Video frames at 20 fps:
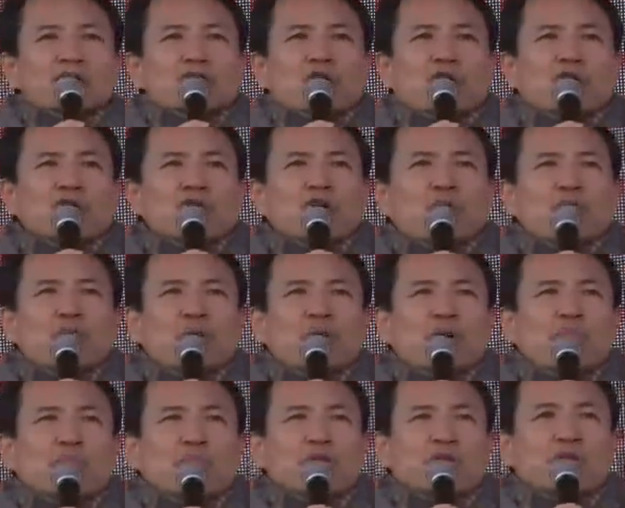이거는
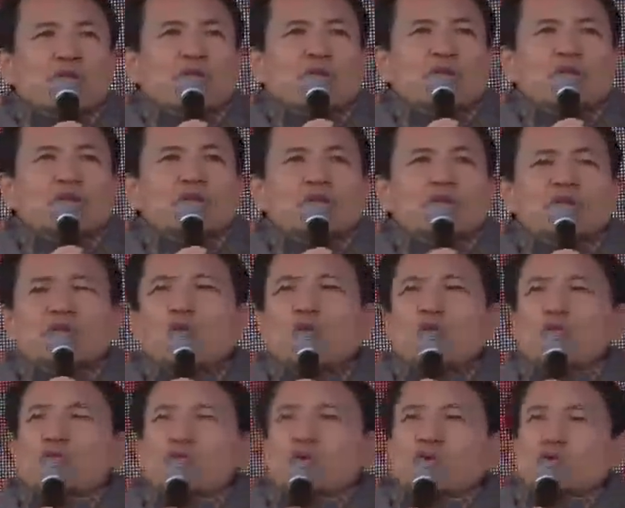선거법 이런 거는